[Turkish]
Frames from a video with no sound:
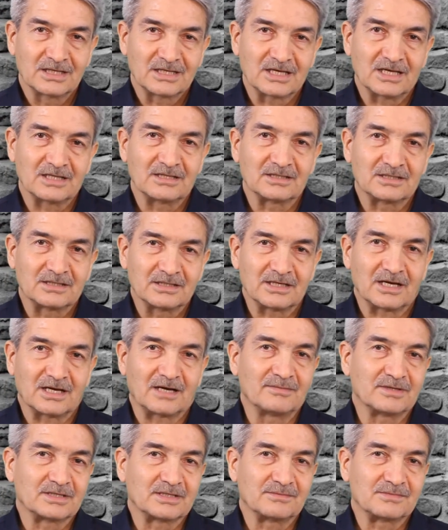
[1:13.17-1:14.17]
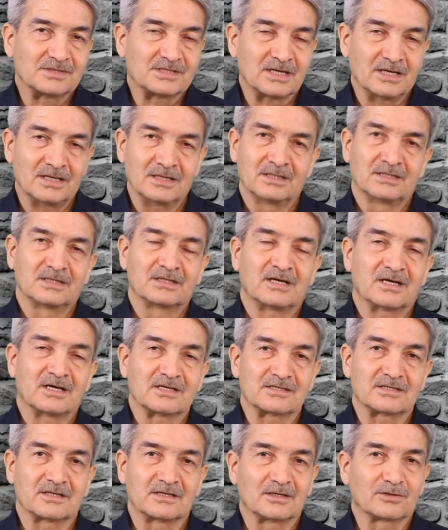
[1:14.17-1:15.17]
kendi kıyametimize
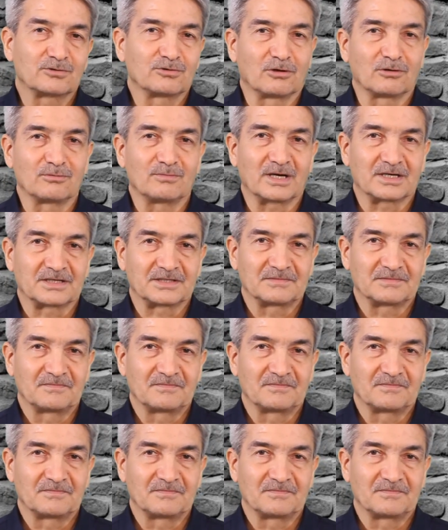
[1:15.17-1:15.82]
hazırlıklı olmak.